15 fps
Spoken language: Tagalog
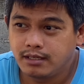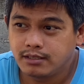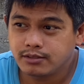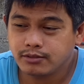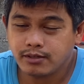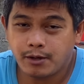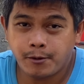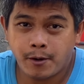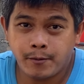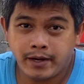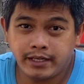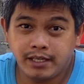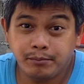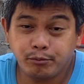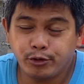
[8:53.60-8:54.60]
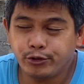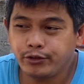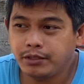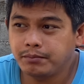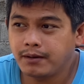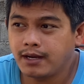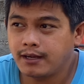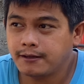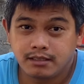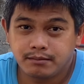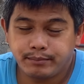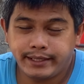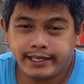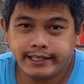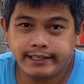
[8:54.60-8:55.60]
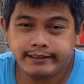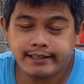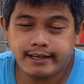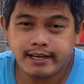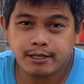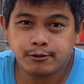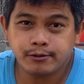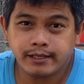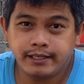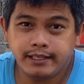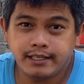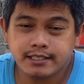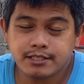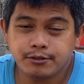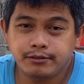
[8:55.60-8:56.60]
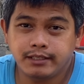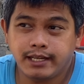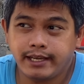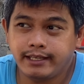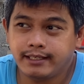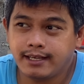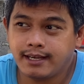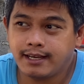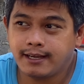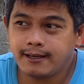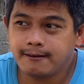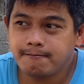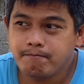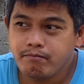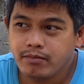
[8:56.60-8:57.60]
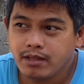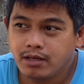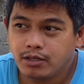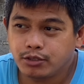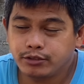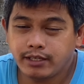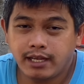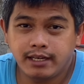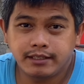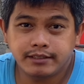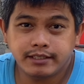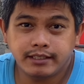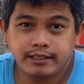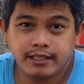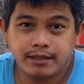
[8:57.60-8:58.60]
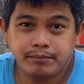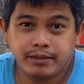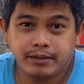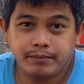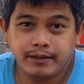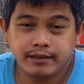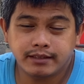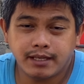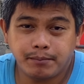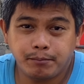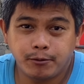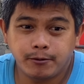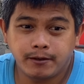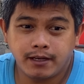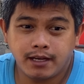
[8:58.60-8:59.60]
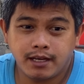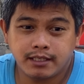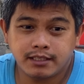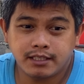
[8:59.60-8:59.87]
So, kawawa din po yung iba. May nakita nga ako kanina sa online na Rhode Island Red na binibenta po na